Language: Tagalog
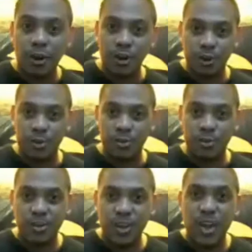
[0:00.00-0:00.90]
is
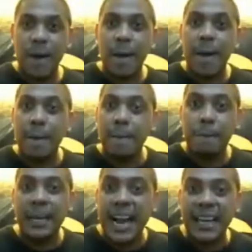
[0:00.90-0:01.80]
karma for you.
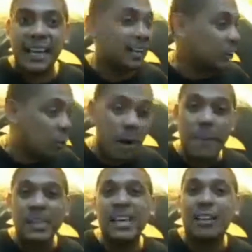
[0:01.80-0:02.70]

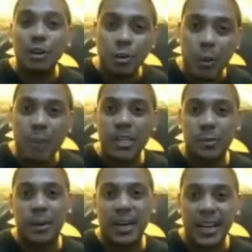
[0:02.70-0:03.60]
Pinak-
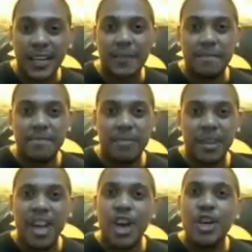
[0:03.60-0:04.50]
lumabas at lumabas
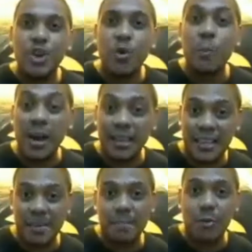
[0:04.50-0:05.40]
pa rin
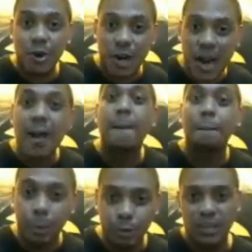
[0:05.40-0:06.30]
yung
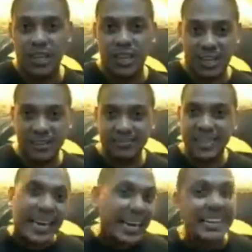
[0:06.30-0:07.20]
maitim mo na
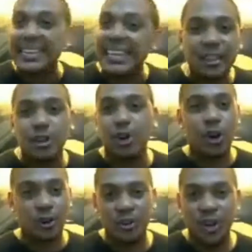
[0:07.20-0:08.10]
budhi.
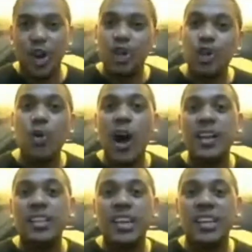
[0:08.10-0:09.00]
Real talk.
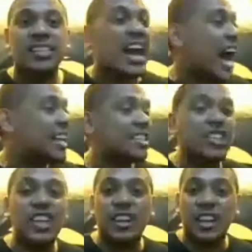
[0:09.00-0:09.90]
You are
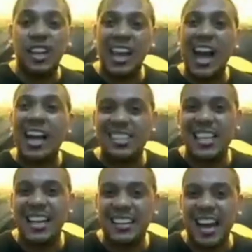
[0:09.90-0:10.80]
just as
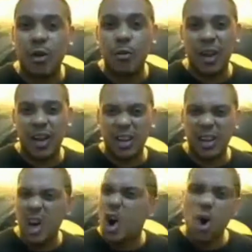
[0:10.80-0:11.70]
dirty as
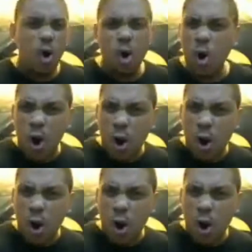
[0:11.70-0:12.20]
that towel